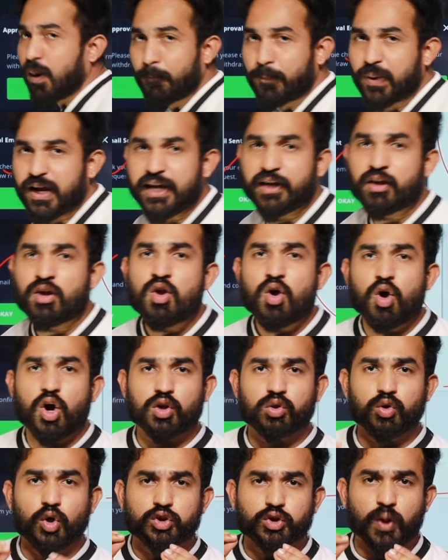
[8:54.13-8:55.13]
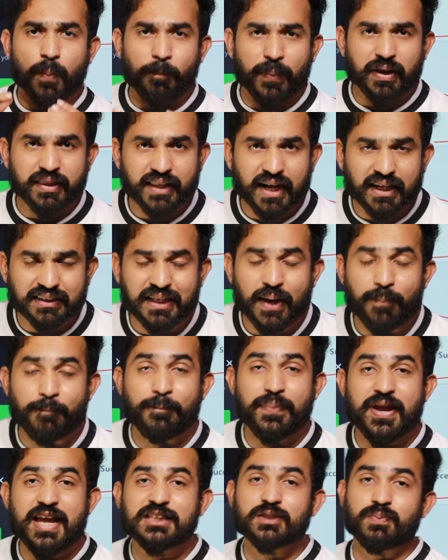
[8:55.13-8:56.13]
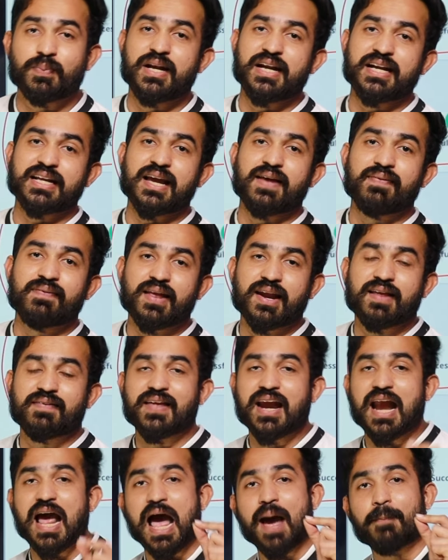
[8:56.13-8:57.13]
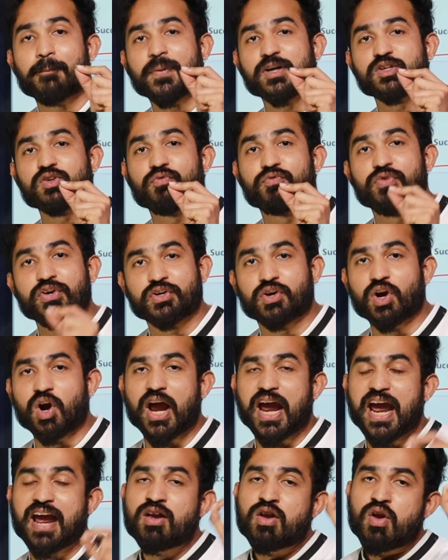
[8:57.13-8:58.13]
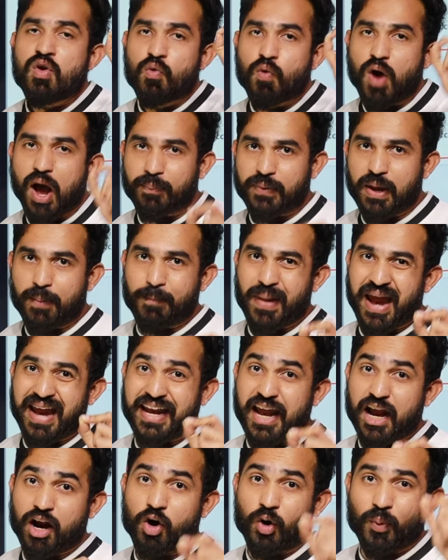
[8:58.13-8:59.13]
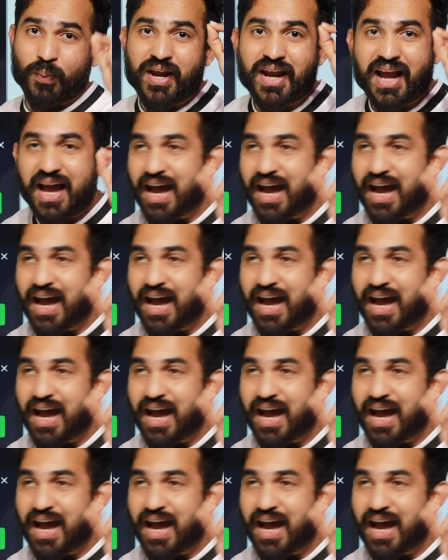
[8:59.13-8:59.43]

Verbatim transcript: कंप्लीट और दोस्तों 15 से 20 मिनट के अंदर अंदर आपका जो विड्रॉ है वो आपके बैंक अकाउंट में